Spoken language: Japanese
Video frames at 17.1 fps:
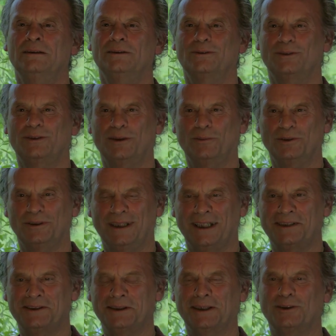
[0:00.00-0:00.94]
とても
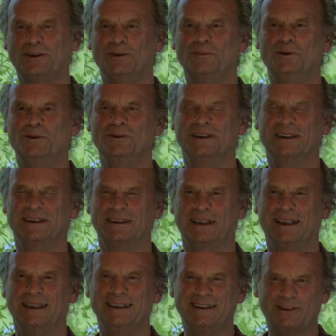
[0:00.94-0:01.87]
大事だと思うんです
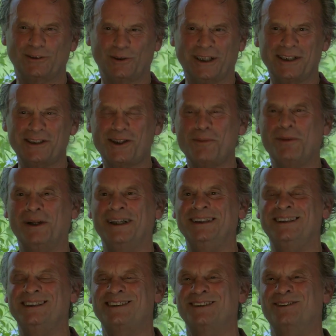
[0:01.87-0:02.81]
が、忙しい
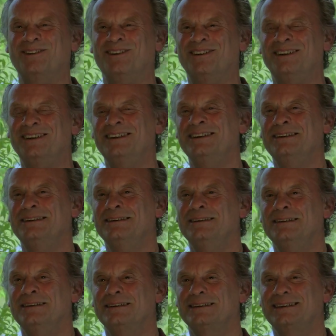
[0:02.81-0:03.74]
毎日の
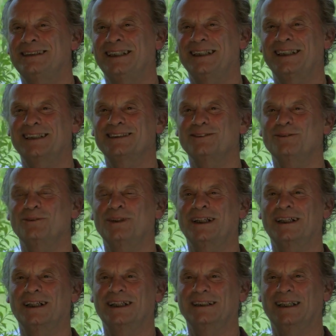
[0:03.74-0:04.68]
生活の
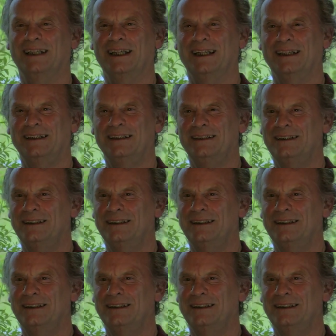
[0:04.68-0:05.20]
中で、